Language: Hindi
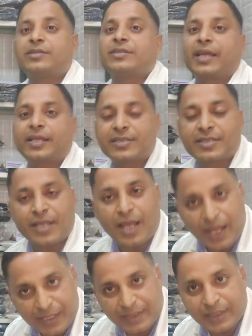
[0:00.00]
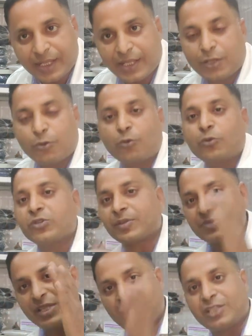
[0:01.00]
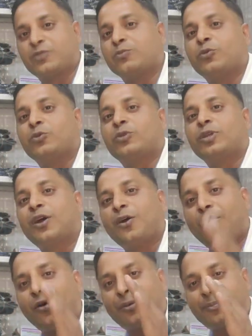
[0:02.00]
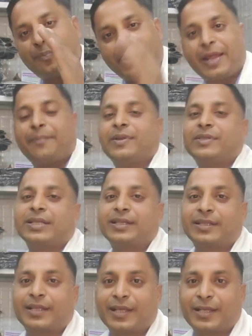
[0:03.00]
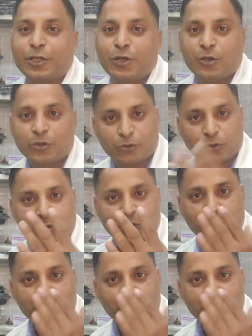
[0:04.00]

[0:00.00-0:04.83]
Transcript: चैंस आती है वो सबसे स्मूथ और बराबर चलती है तो